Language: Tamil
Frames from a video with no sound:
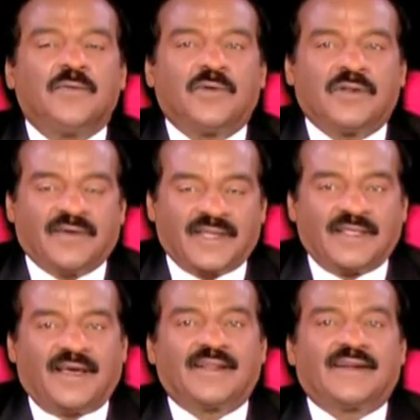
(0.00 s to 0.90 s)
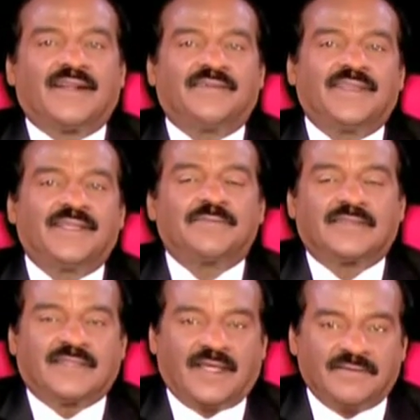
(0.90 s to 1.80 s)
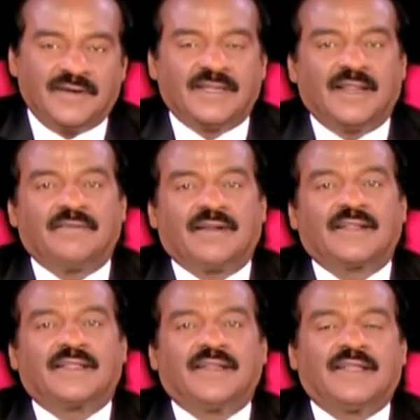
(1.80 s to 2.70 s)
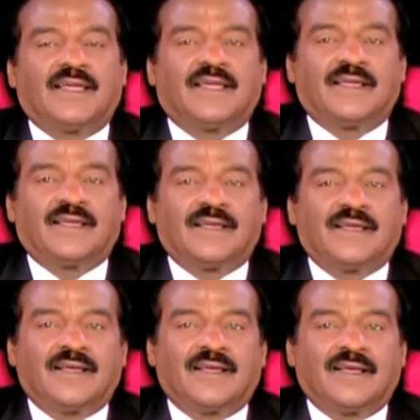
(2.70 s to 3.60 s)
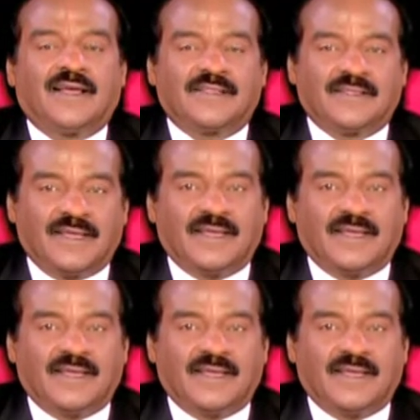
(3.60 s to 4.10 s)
ஒரு வயதான கிழவி தன் வீட்டில் வளர்கின்ற அந்த